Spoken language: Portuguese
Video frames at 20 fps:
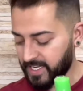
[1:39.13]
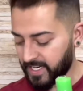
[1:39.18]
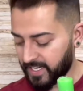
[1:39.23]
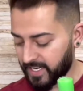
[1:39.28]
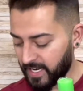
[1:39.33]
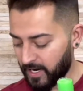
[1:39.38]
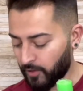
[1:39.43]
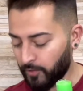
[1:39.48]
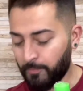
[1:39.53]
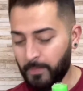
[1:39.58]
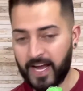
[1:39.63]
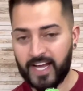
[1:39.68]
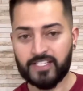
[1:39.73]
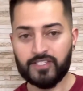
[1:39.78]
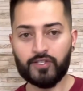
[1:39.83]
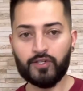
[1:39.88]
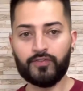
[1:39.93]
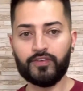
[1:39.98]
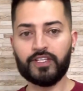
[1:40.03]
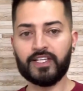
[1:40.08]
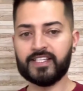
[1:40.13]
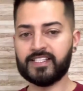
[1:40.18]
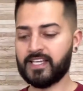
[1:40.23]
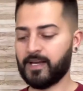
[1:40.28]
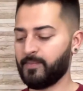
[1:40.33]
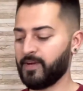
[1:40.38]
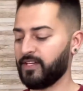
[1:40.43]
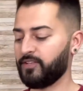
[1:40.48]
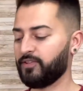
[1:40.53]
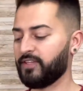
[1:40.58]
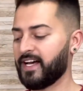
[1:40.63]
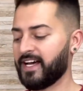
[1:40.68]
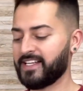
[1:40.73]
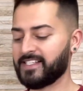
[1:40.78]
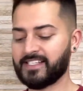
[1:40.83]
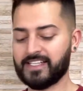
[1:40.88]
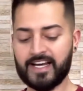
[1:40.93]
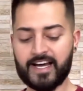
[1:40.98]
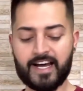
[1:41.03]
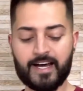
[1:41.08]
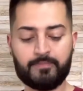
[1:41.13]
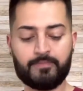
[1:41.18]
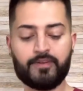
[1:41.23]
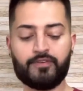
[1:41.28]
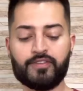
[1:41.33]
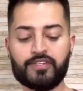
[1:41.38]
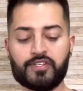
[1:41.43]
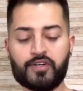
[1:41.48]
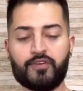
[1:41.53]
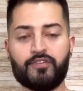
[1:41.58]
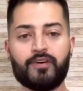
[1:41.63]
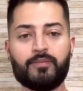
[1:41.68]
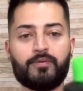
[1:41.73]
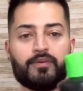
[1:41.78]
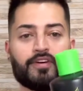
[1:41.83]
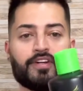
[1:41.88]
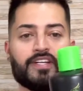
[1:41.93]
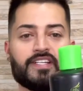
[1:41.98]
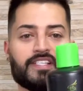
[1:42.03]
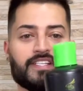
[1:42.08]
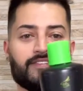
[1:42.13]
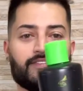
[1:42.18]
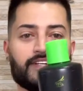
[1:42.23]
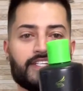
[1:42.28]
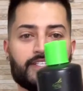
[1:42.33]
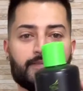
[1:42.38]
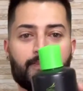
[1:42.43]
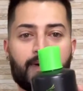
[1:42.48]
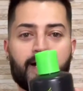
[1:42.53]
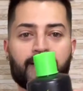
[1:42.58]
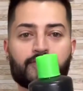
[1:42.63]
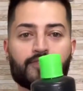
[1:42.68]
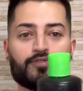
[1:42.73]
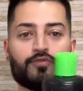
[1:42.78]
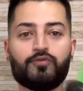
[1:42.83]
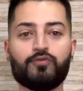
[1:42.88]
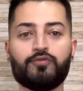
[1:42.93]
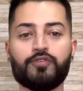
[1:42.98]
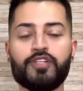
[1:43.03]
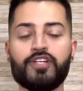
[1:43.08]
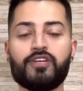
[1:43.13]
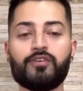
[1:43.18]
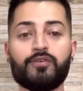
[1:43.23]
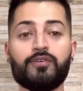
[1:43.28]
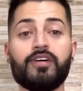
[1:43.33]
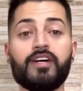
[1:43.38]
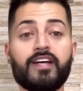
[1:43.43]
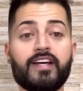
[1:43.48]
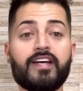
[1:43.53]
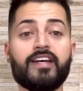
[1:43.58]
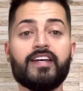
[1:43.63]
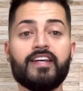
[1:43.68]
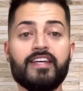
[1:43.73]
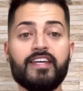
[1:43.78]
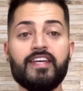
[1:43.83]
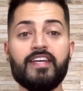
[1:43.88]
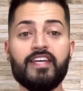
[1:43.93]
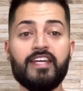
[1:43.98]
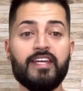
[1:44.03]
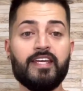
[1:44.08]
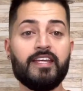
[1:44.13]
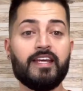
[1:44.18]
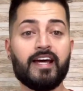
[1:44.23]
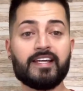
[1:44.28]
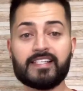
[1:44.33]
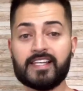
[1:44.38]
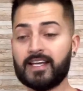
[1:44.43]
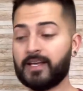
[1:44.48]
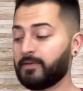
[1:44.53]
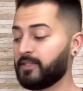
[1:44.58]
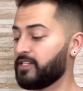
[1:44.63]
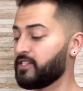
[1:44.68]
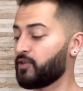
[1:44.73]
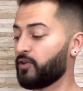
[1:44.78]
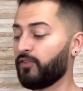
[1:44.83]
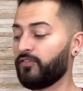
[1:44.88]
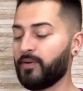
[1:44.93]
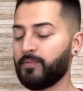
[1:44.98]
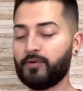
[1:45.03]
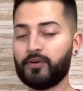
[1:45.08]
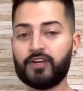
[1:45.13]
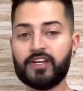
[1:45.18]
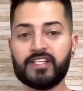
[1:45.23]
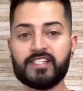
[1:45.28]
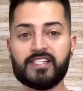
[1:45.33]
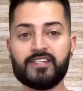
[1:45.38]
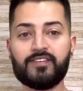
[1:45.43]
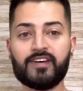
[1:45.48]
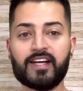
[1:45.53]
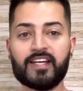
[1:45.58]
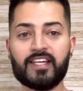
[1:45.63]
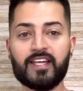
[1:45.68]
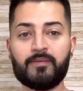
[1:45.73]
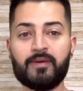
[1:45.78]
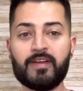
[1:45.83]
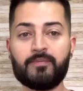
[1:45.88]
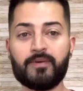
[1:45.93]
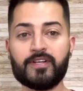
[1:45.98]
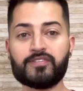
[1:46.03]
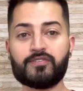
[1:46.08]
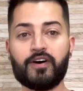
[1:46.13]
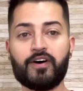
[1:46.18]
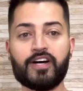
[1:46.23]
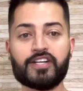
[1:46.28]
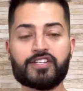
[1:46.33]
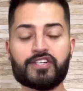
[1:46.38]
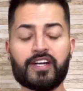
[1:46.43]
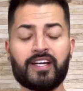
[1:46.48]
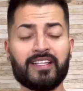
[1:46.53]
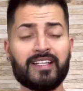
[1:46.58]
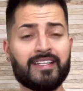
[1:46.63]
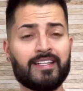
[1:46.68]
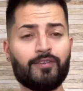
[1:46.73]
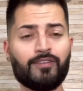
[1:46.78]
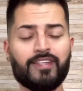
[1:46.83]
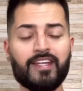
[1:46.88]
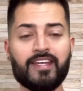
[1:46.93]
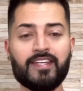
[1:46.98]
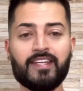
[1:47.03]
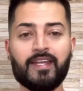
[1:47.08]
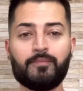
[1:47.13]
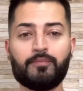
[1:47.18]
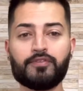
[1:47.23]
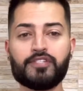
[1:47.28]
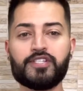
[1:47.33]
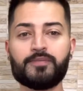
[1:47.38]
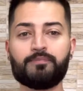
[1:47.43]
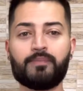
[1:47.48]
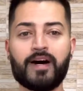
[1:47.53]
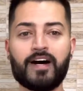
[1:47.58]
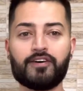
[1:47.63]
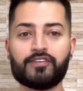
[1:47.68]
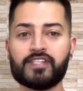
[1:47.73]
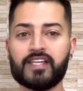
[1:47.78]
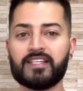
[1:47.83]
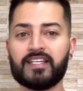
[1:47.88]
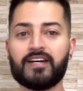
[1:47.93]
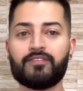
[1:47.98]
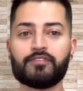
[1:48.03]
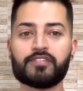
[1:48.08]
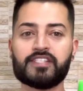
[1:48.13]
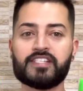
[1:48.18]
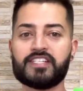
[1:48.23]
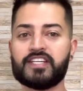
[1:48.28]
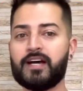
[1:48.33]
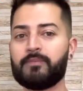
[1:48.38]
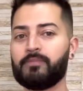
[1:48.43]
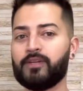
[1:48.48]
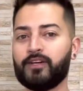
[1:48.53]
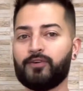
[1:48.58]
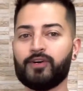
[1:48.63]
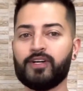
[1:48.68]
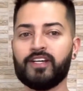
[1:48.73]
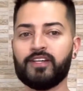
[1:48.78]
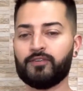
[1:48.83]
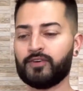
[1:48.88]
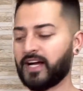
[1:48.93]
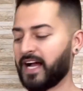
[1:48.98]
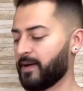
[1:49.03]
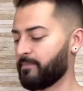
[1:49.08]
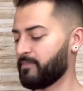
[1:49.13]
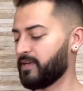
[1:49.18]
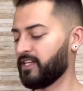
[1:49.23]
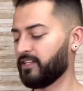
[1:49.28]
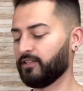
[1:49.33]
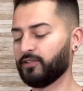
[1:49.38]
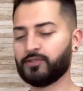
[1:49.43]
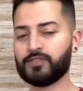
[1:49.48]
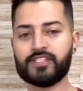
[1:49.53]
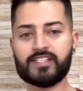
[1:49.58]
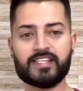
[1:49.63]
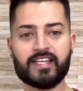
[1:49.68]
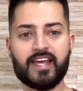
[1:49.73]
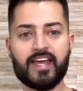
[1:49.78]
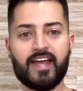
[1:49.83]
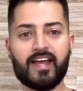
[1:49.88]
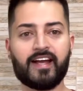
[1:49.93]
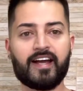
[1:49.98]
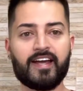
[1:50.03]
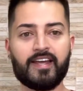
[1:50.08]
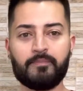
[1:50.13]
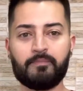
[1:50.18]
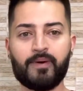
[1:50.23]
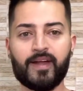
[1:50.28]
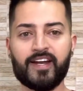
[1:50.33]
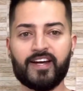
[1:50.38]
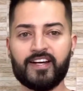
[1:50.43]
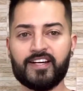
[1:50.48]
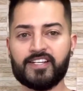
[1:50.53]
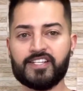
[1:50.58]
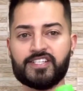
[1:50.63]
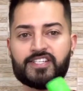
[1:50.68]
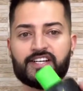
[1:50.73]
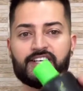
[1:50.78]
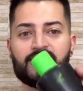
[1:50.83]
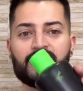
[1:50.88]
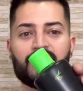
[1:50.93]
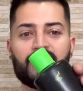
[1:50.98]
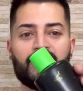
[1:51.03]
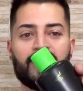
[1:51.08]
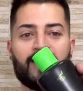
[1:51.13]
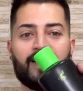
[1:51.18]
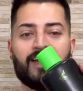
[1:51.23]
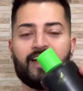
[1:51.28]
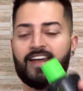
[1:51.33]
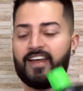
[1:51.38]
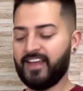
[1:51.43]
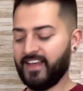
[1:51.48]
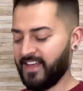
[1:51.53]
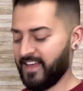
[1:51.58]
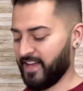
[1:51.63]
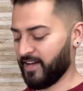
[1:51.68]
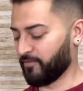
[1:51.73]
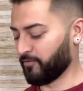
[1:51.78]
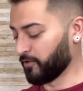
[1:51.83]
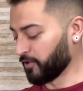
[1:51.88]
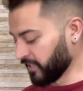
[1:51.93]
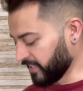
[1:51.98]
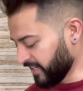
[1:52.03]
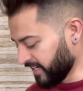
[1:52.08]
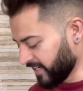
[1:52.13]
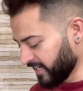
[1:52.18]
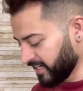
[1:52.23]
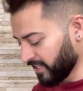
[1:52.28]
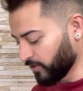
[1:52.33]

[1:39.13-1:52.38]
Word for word: aqui é o mais novo lançamento da ZAP, uma escova progressiva de passo único. E essa escova progressiva aqui também, pessoal, acho que ela não tem tempo de pausa, tá? Você já aplicou ali no cabelo, seca e prancha. É, eu vou ler aqui